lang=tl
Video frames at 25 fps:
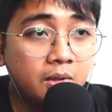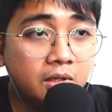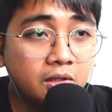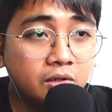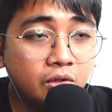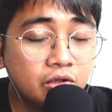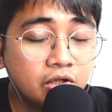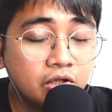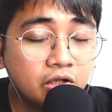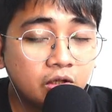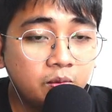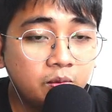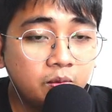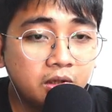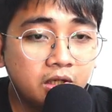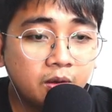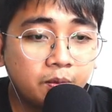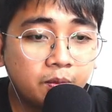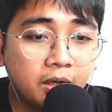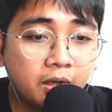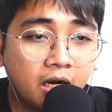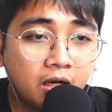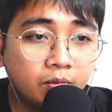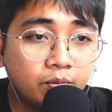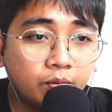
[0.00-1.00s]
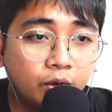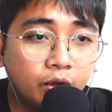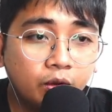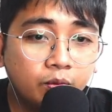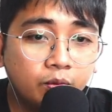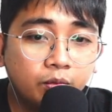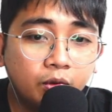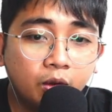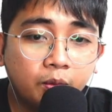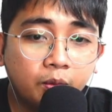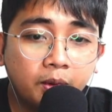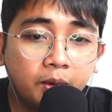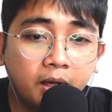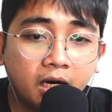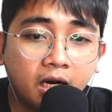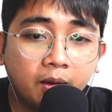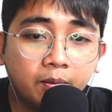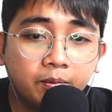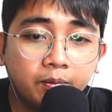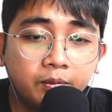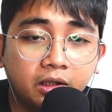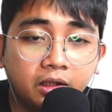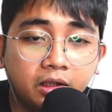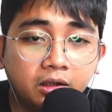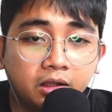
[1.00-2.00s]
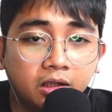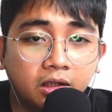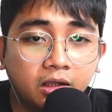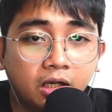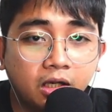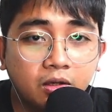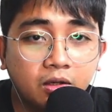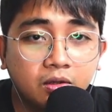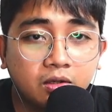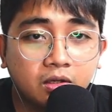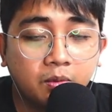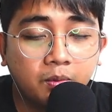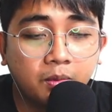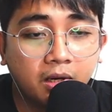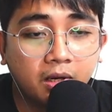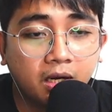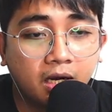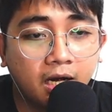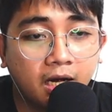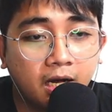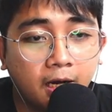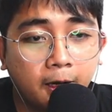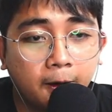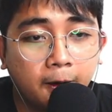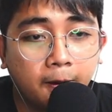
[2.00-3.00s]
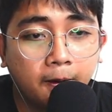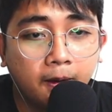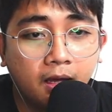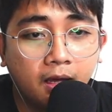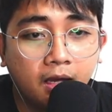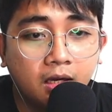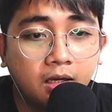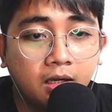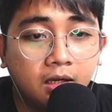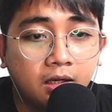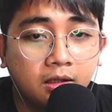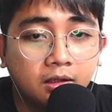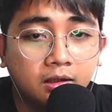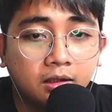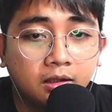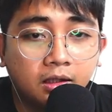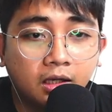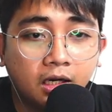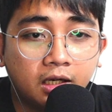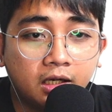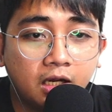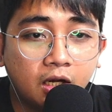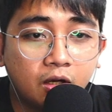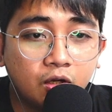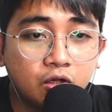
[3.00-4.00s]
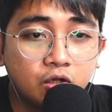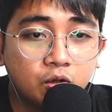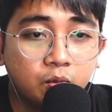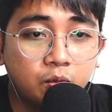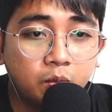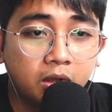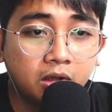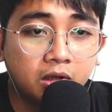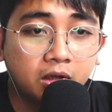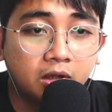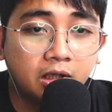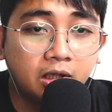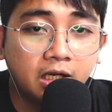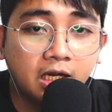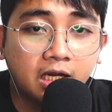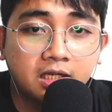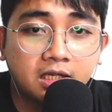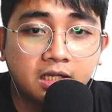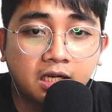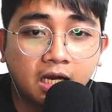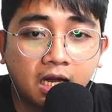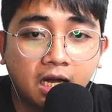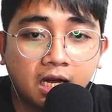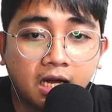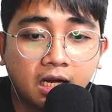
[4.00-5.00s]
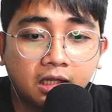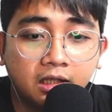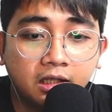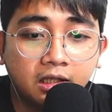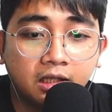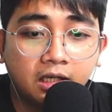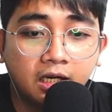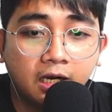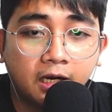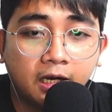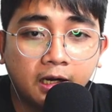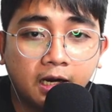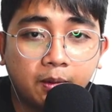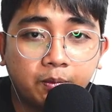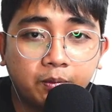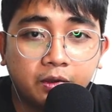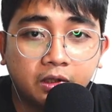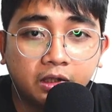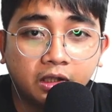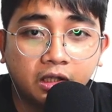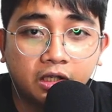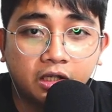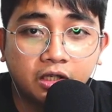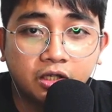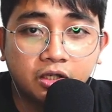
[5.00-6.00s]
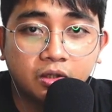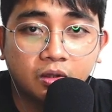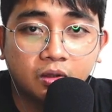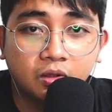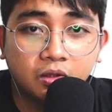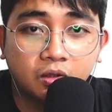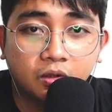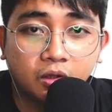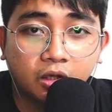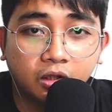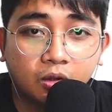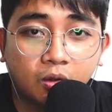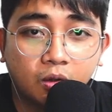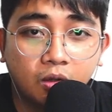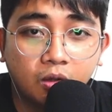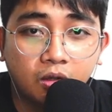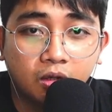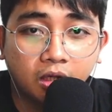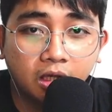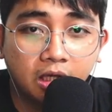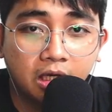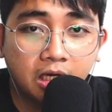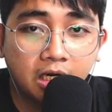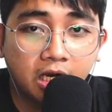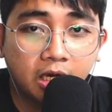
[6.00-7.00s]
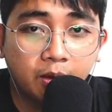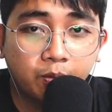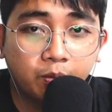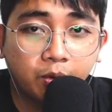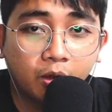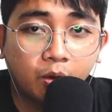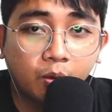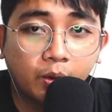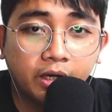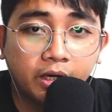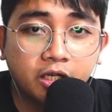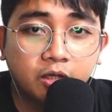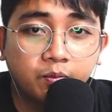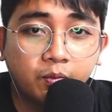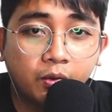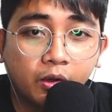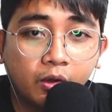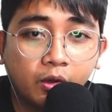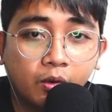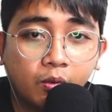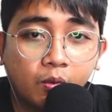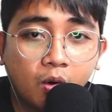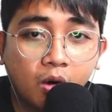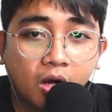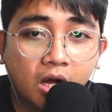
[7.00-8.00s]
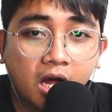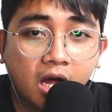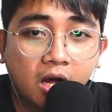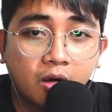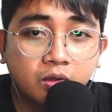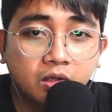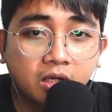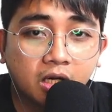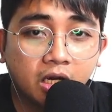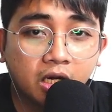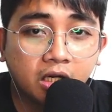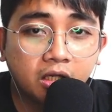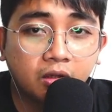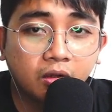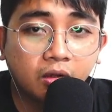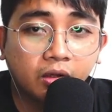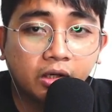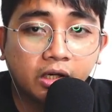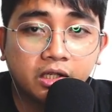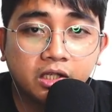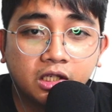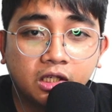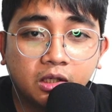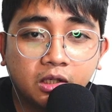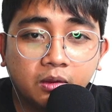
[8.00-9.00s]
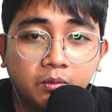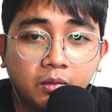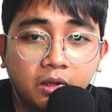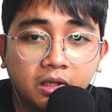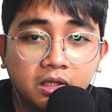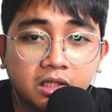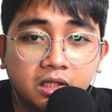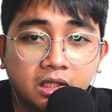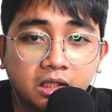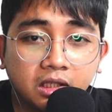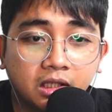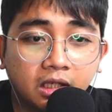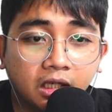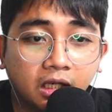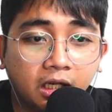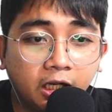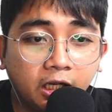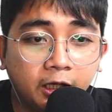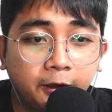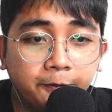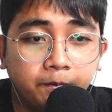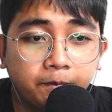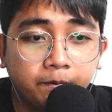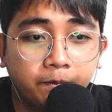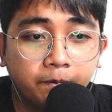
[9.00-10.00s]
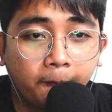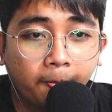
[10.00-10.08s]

mga social media platform no para updated kayo sa mga announcement nila sa kanilang application. So ito, real life rewards for walk outside or achievements in the game.